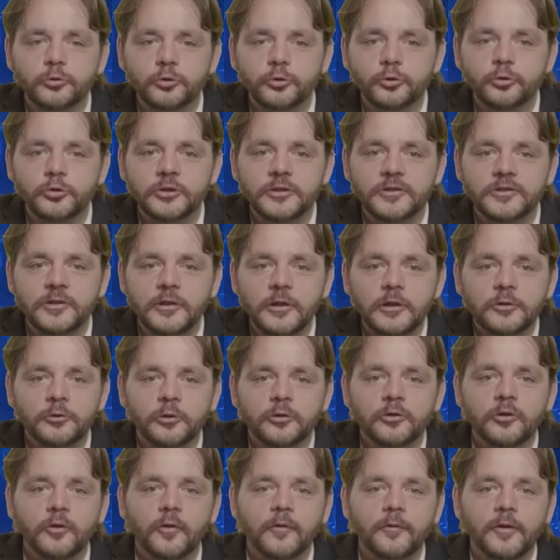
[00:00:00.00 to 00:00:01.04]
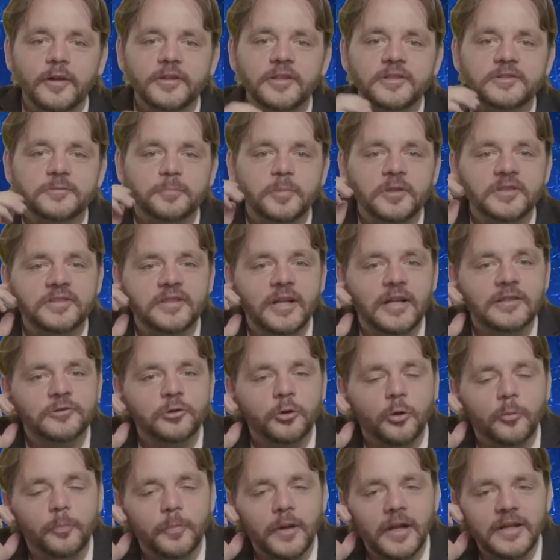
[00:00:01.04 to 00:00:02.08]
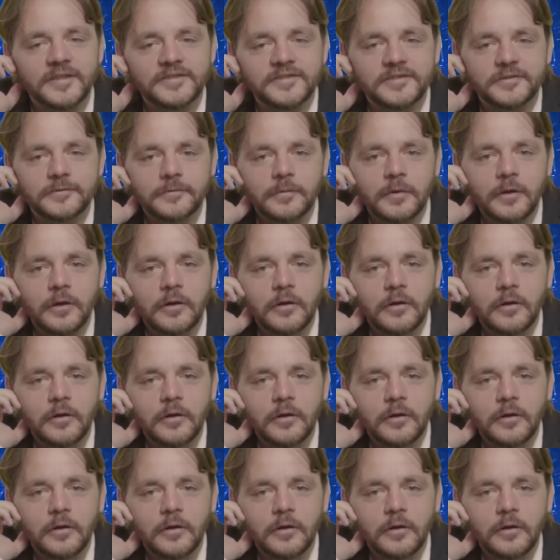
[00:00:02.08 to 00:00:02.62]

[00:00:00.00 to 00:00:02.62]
tout de suite notre envoyé spécial sur place.